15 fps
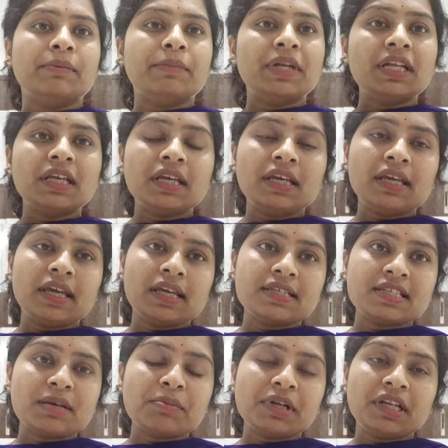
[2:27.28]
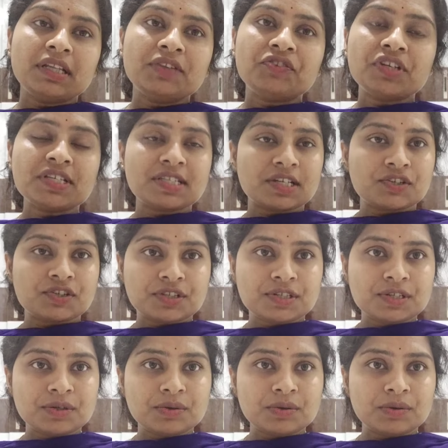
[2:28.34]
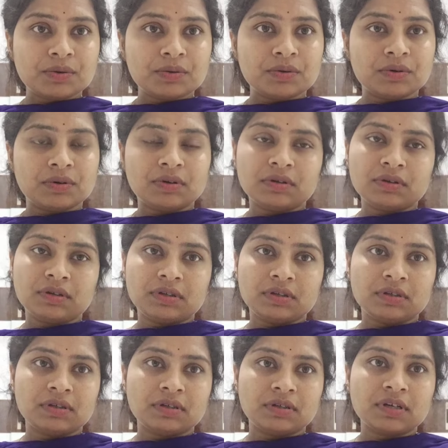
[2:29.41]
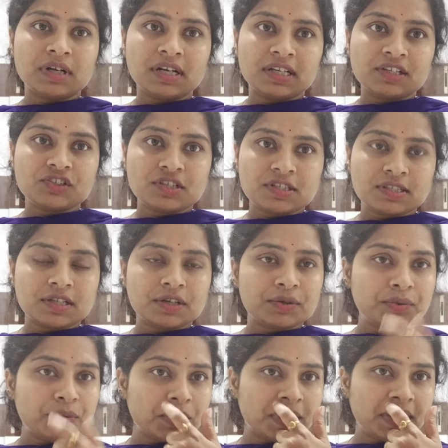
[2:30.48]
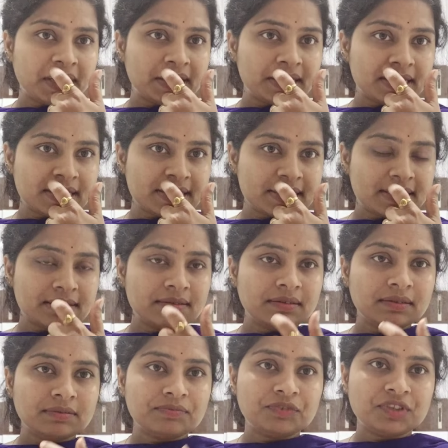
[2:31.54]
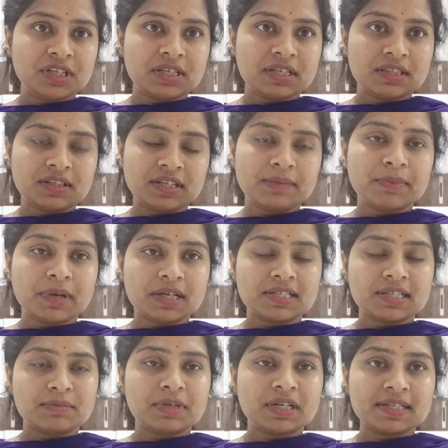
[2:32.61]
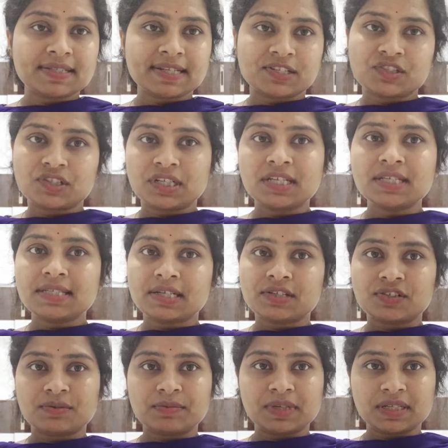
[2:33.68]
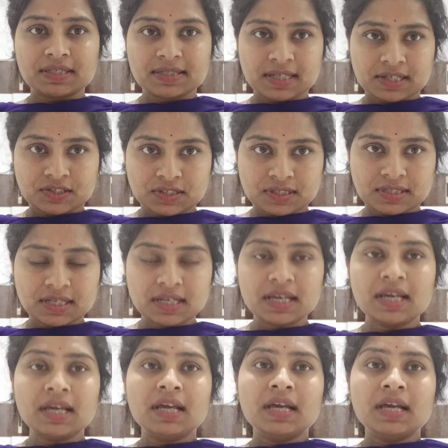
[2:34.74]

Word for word: మనకి ఎగ్జామ్ అనేది త్రీ సెక్షన్స్లో కండక్ట్ చేస్తారు ఆన్లైన్ టెస్ట్ త్రీ త్రీ పార్ట్స్ అనమాట సెక్షన్ ఏ సెక్షన్ బి అండ్ సెక్షన్ సి